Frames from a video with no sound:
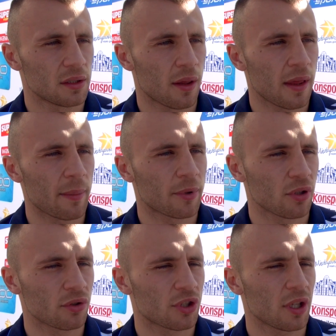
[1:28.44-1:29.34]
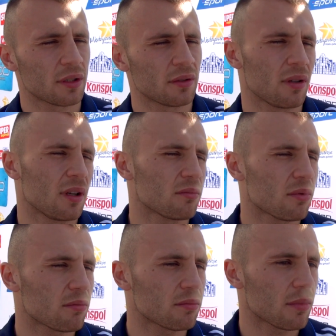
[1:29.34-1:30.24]
zepchnąć. To,
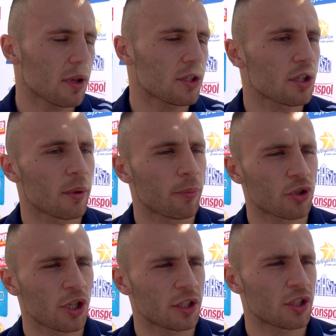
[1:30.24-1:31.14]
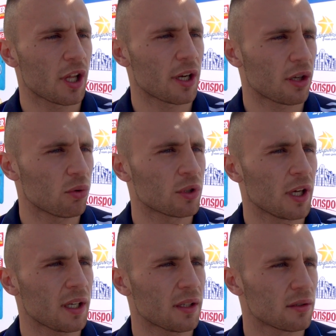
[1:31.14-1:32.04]
to zobaczymy, po 3-4
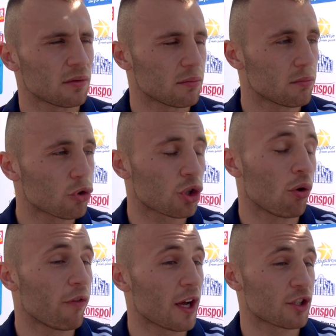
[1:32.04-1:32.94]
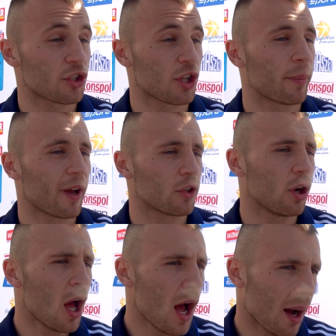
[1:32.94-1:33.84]
rundach muszę uważać na pewno,
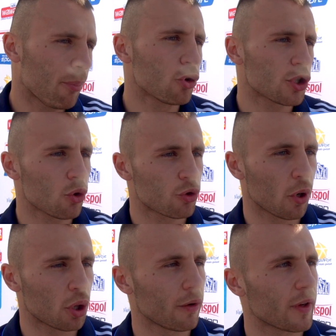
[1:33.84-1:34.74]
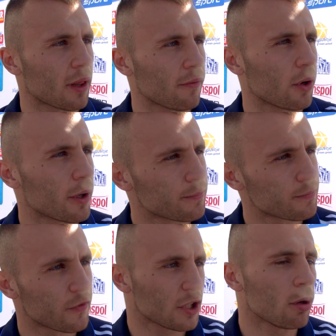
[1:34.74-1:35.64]
a później już boksować swoje.
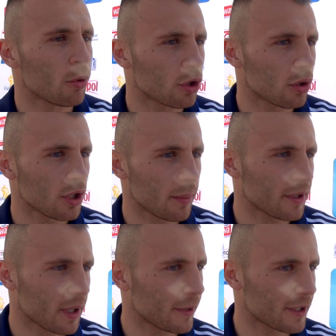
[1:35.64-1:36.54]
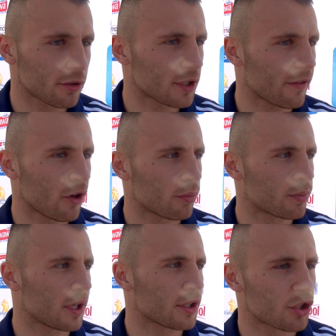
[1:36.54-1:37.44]
Wiadomo, no nie, nie będę oddawał
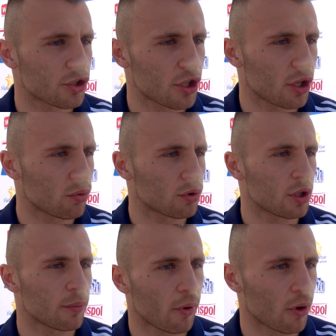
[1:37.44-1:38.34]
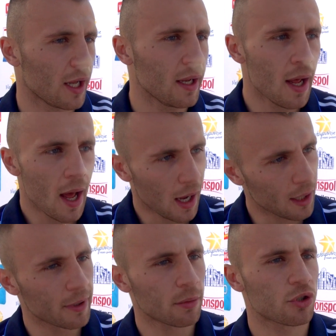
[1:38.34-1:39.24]
te 3-4 rundy pola,
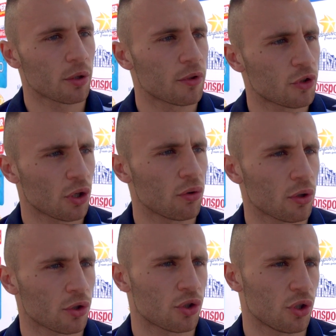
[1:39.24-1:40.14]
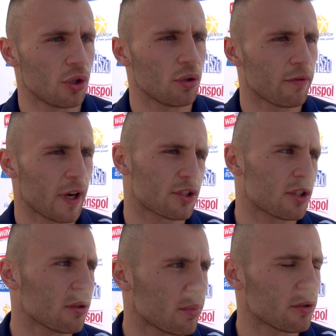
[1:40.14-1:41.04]
ale będę musiał być w szczególności
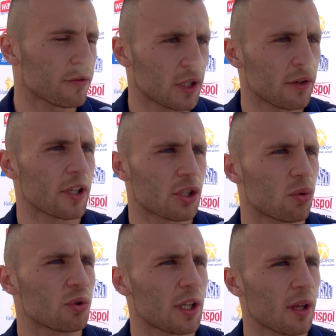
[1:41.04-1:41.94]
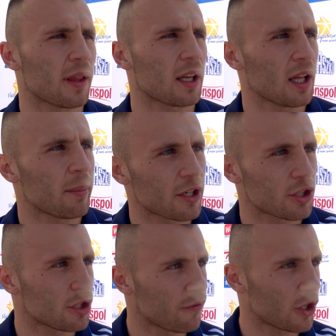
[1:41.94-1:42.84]
uważny, no bo on w tych właśnie rundach jest taki
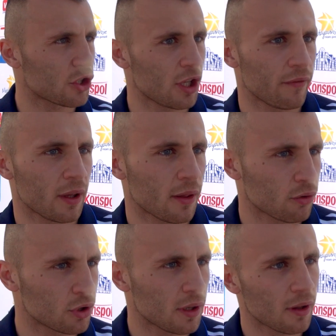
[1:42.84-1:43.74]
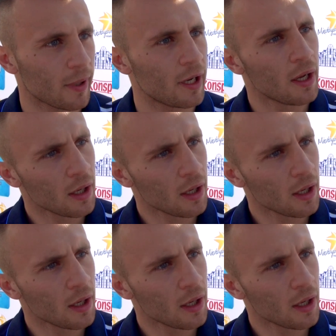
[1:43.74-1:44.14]
najbardziej świeży, najwięcej kondycji ma.